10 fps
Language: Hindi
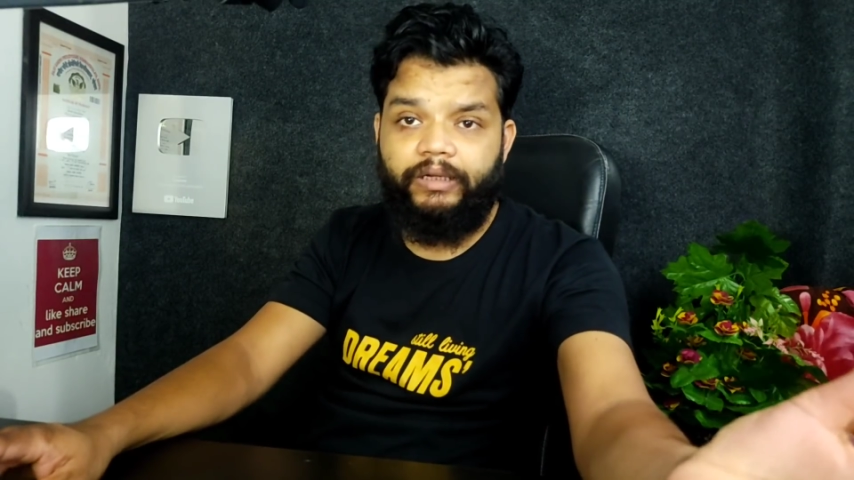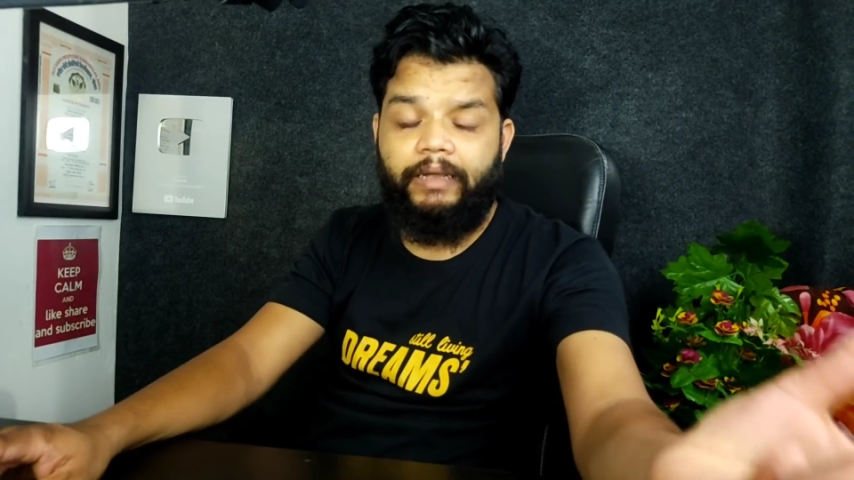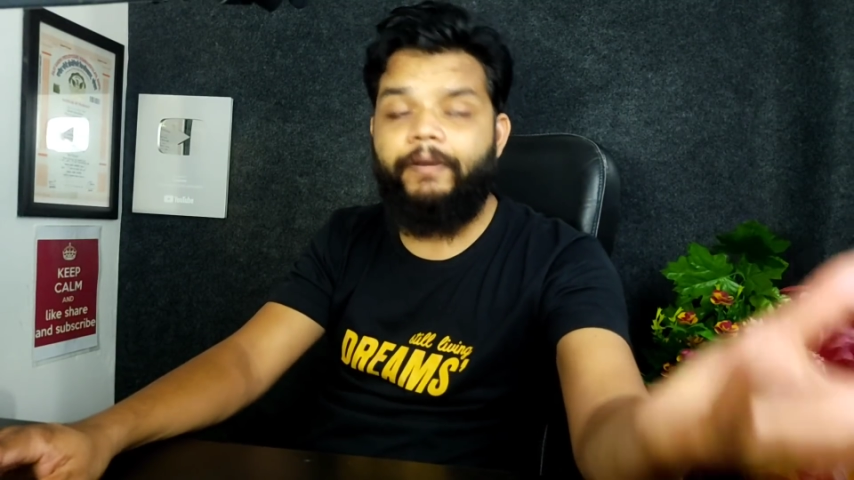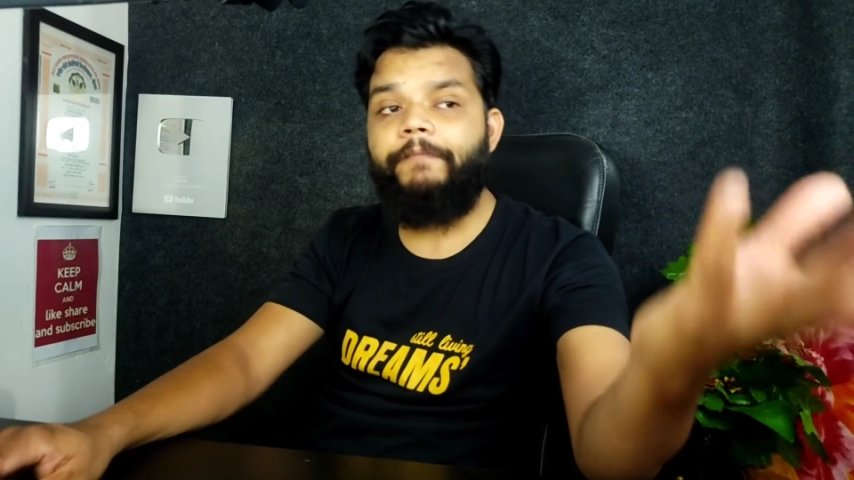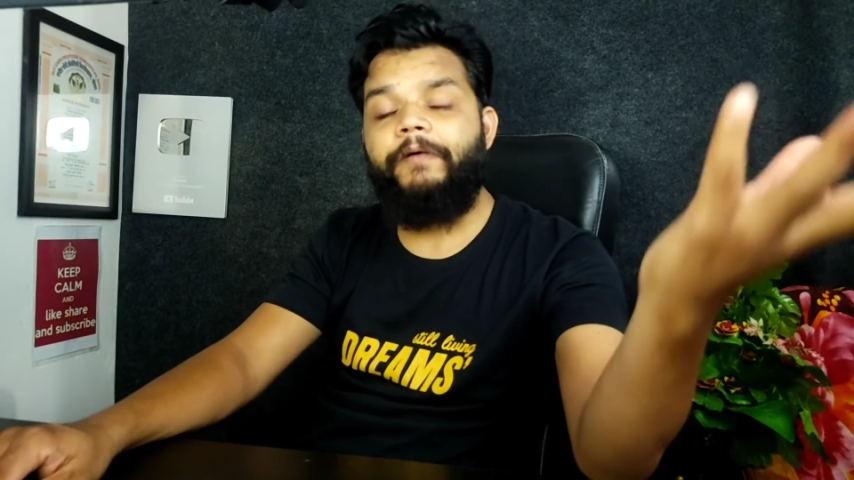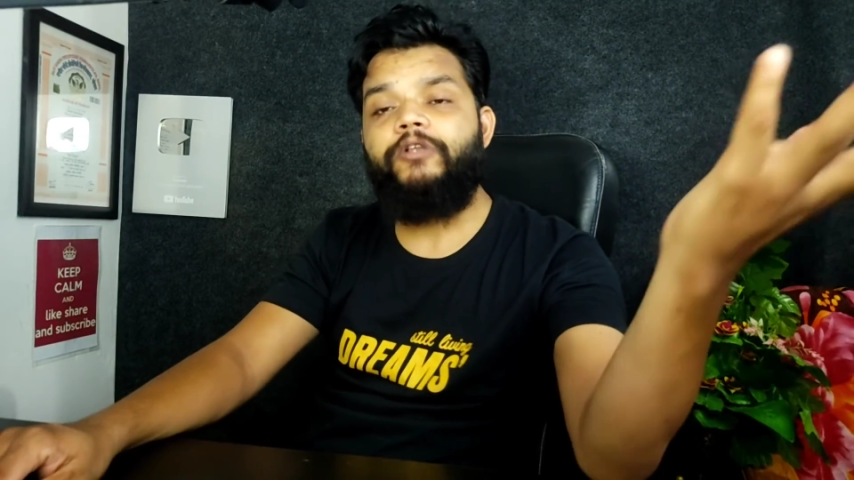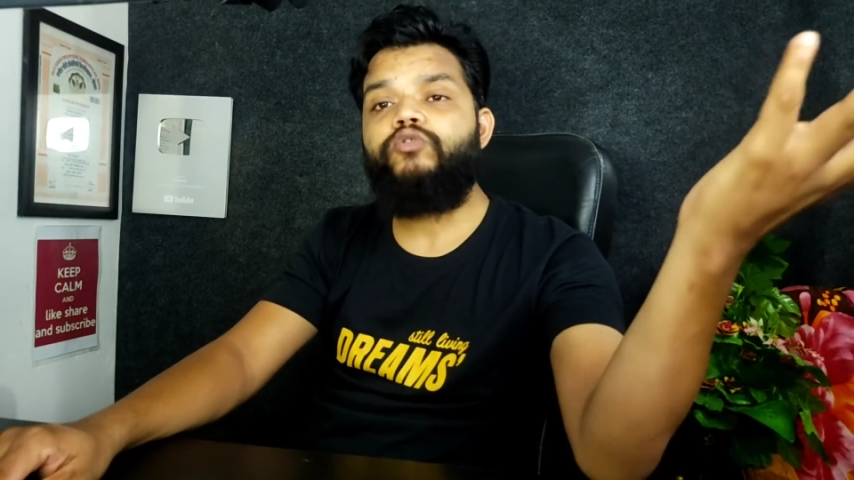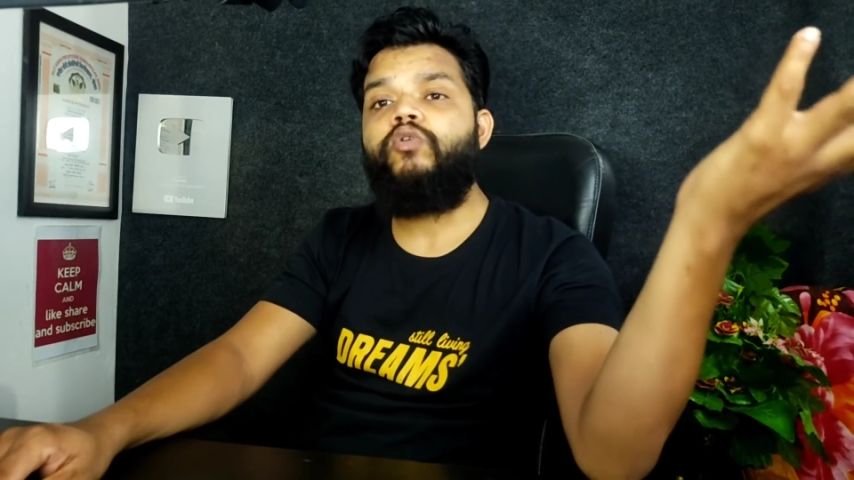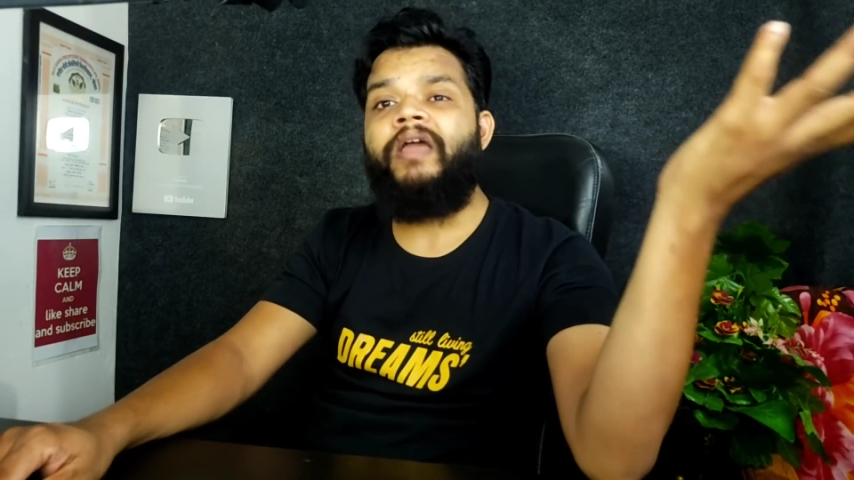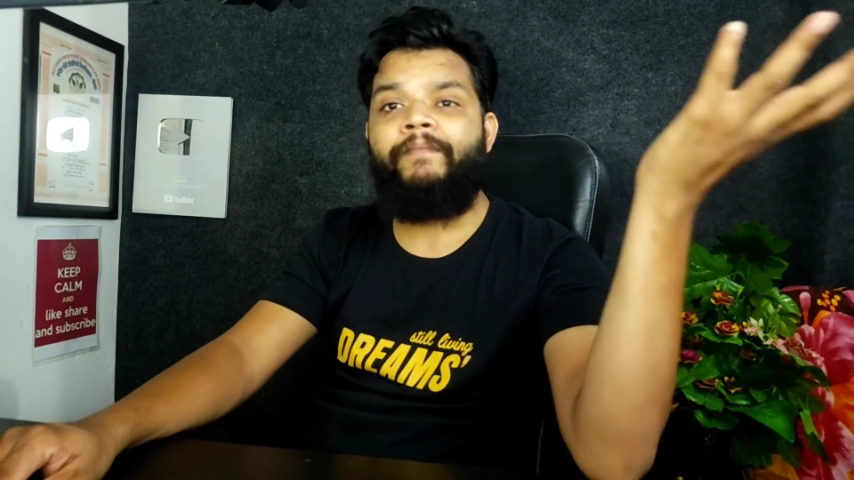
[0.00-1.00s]
करें हमारे
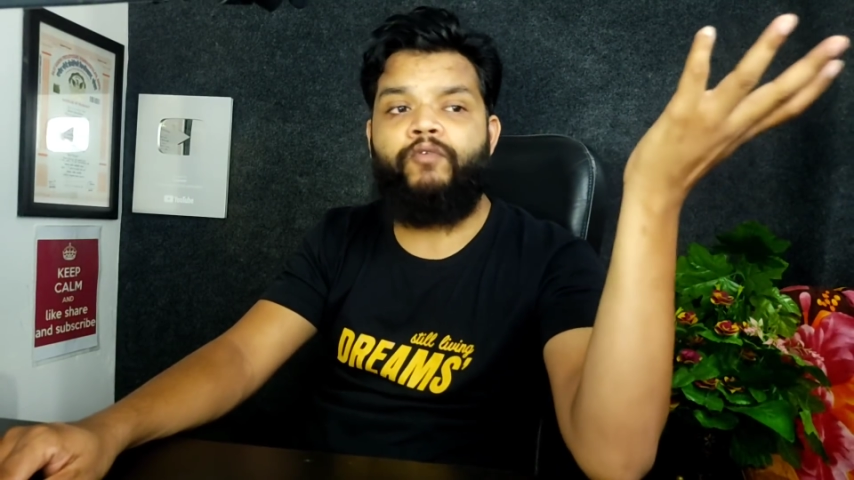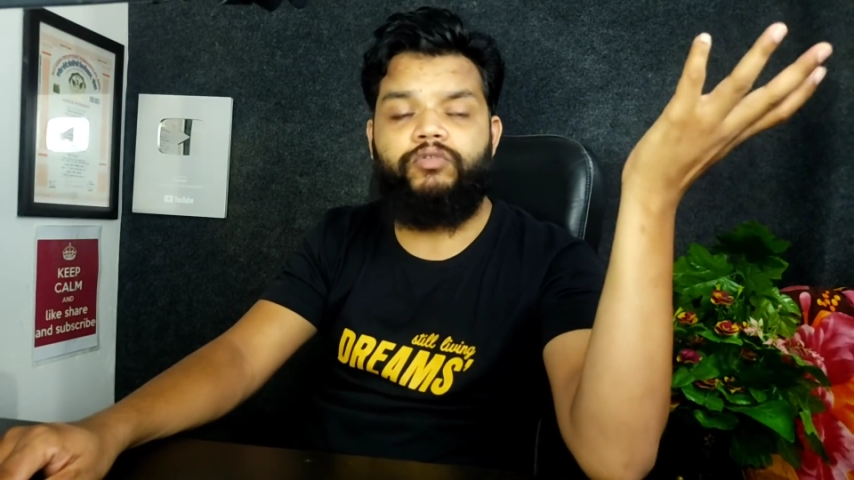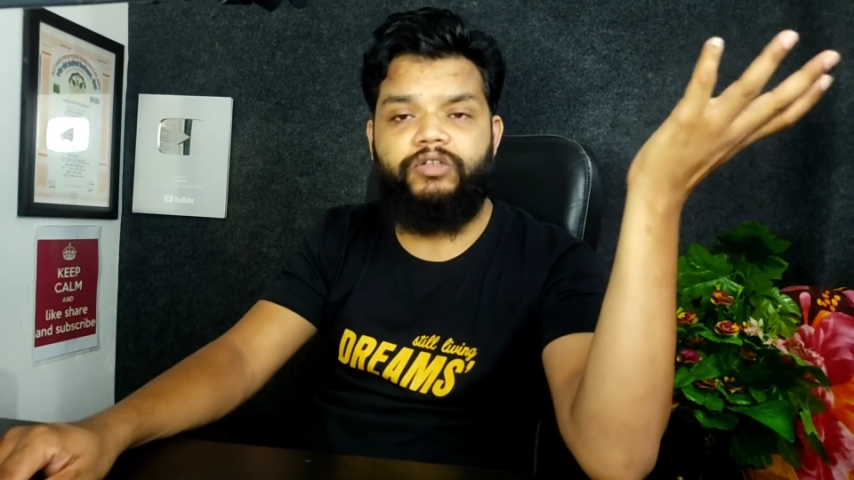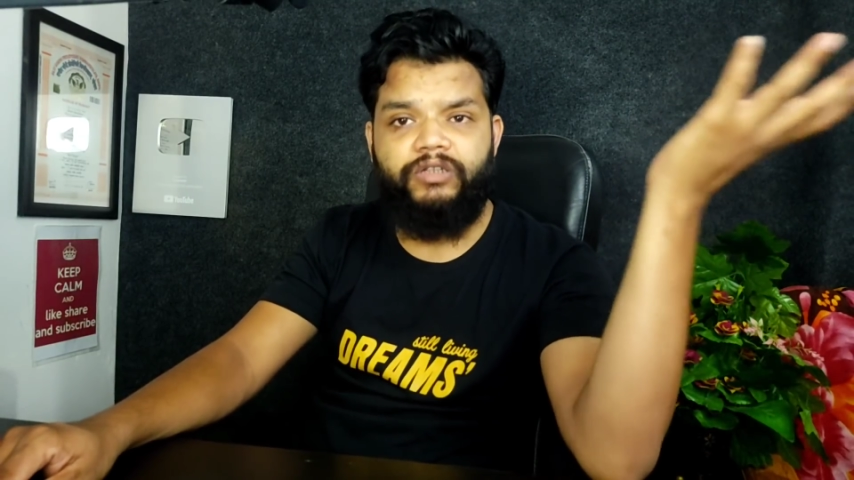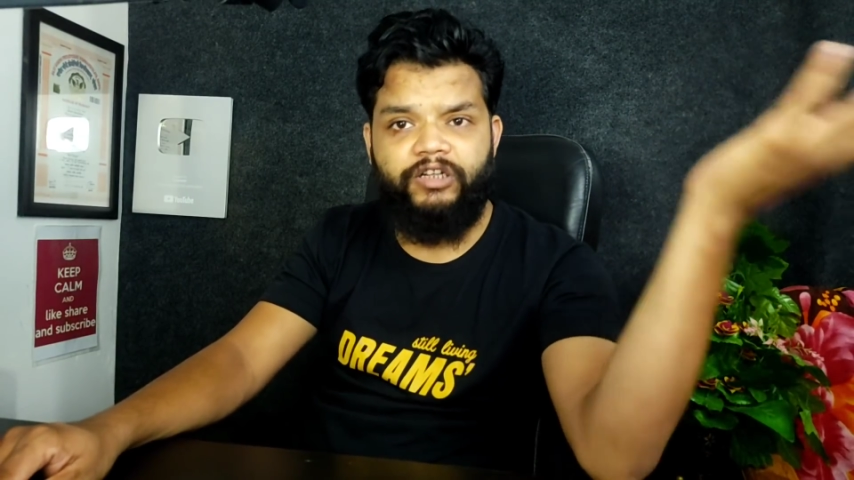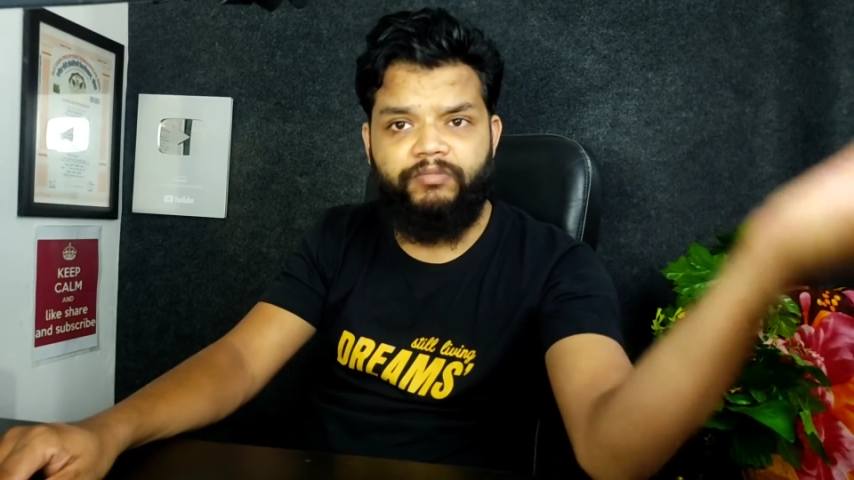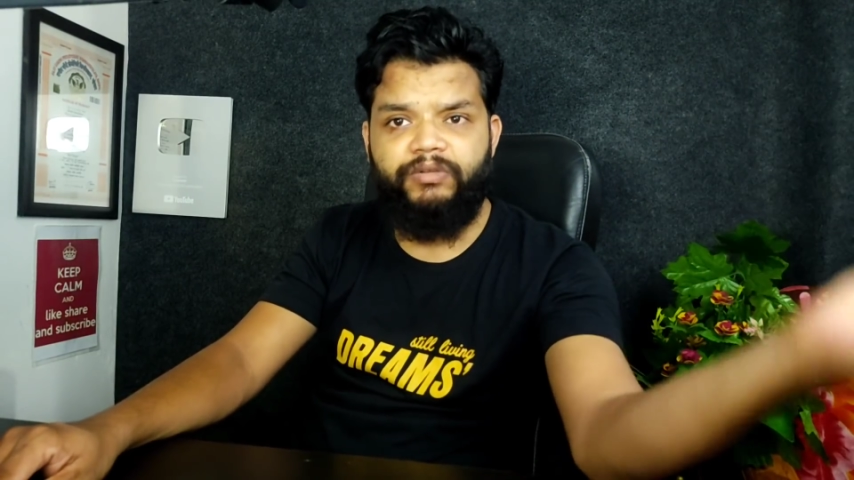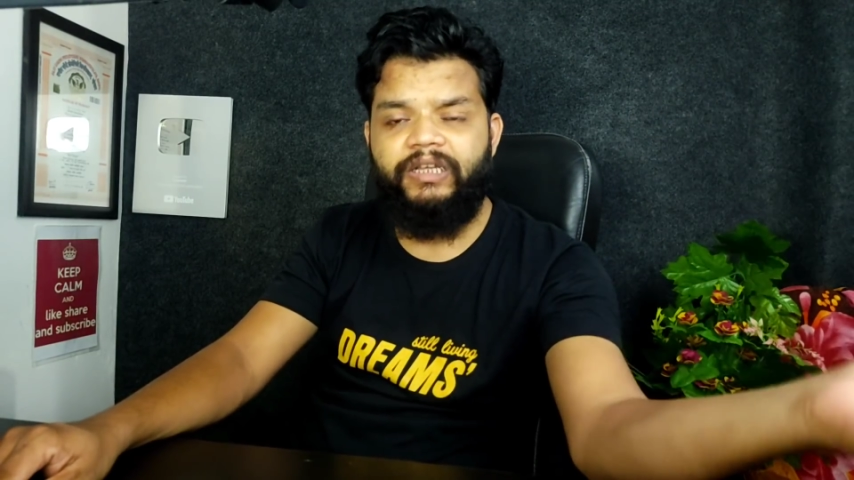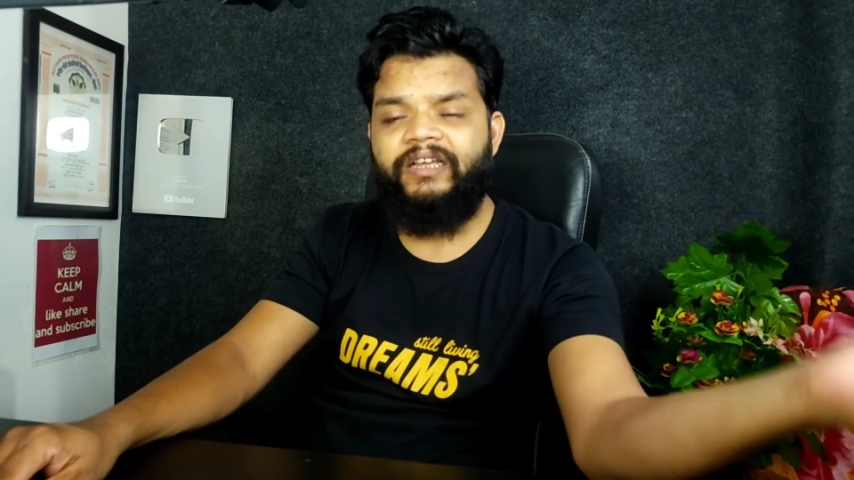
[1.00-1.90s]
पास तो एमोक्सिसिलिन भी